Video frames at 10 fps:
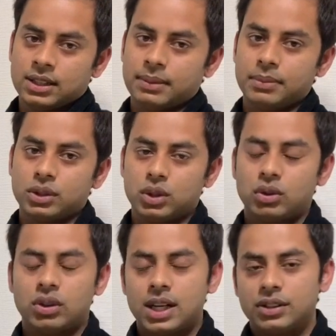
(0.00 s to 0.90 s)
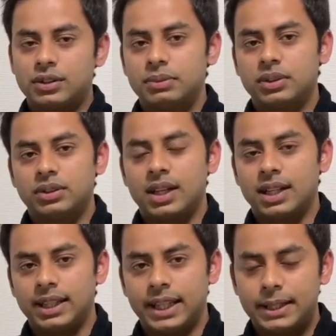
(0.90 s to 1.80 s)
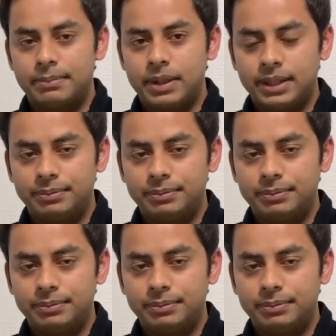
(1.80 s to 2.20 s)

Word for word: আপনার সকল কাগজপত্র তারা দেখবে